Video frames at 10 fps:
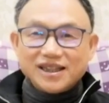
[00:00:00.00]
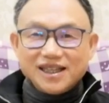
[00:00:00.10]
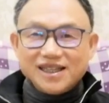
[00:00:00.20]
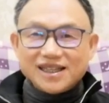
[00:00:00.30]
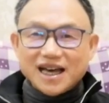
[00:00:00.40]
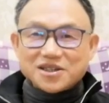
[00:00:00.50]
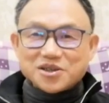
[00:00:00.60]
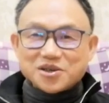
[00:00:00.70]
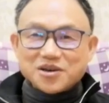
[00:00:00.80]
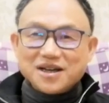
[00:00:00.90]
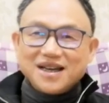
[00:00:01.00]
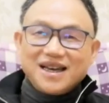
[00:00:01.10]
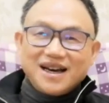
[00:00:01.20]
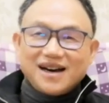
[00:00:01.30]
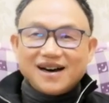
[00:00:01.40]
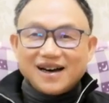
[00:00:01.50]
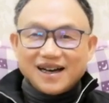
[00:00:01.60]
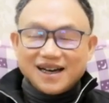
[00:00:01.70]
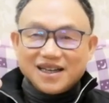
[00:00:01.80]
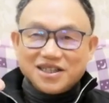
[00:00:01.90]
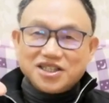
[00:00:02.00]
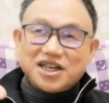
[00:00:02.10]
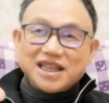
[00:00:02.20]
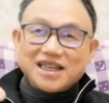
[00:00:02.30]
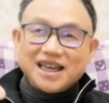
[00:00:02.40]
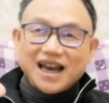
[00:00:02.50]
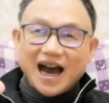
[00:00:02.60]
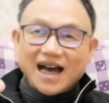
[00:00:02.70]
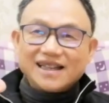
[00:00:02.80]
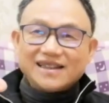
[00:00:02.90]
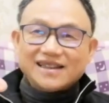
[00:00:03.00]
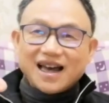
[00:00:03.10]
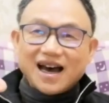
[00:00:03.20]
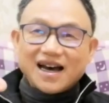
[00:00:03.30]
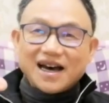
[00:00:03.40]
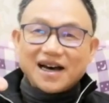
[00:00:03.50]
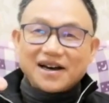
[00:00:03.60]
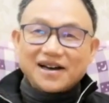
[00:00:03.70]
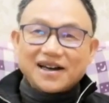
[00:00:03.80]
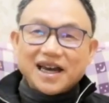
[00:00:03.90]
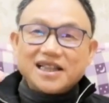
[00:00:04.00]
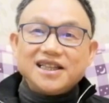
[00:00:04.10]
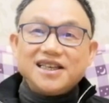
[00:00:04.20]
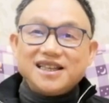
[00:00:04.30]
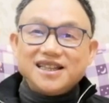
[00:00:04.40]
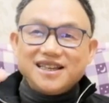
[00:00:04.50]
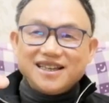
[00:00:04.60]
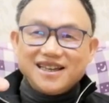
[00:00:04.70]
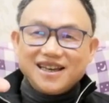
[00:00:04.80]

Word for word: 第一，他就说，啊，以前的银行它给利率，